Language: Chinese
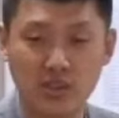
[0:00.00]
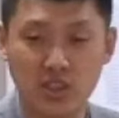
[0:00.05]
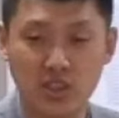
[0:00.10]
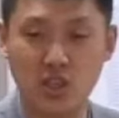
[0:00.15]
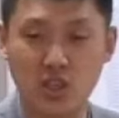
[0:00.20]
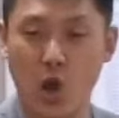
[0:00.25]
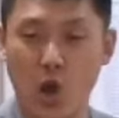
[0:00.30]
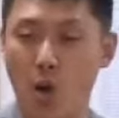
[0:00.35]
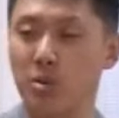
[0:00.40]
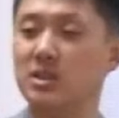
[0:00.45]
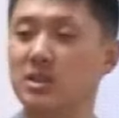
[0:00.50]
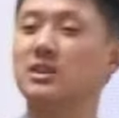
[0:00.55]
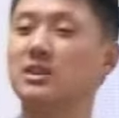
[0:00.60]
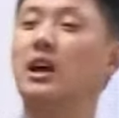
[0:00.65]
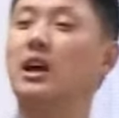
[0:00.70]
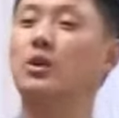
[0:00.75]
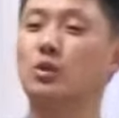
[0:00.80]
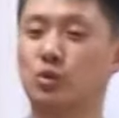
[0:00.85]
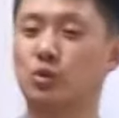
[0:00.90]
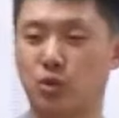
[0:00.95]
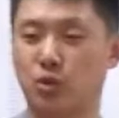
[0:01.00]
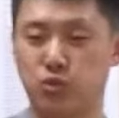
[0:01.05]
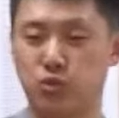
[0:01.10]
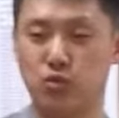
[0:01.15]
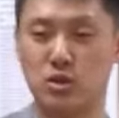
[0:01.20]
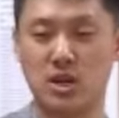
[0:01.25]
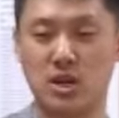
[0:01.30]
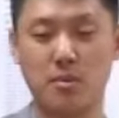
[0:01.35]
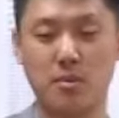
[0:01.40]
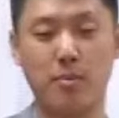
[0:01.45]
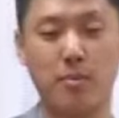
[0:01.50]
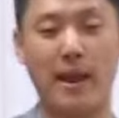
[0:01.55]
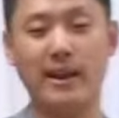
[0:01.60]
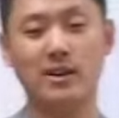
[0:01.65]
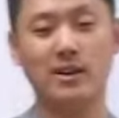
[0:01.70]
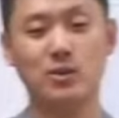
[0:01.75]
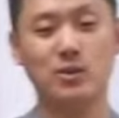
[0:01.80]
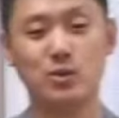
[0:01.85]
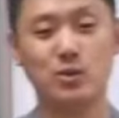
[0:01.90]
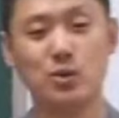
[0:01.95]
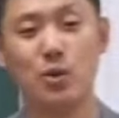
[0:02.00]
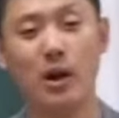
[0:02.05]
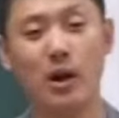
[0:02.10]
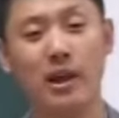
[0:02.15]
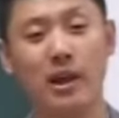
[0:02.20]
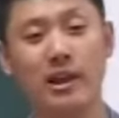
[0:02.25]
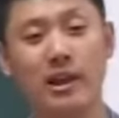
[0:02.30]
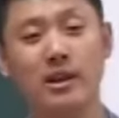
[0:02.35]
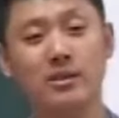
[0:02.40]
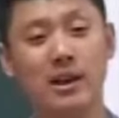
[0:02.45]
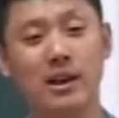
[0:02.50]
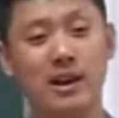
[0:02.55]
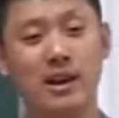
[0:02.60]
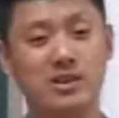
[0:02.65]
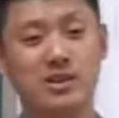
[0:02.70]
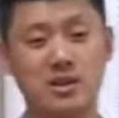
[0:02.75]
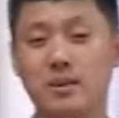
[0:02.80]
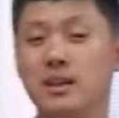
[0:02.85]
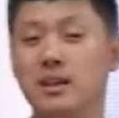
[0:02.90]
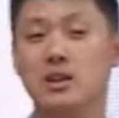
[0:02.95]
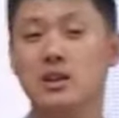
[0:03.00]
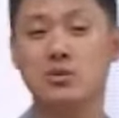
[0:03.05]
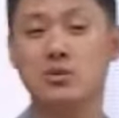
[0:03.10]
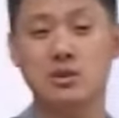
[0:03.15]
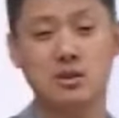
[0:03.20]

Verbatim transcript: 瞧不起他这种土生白人军官。啊，殖民地出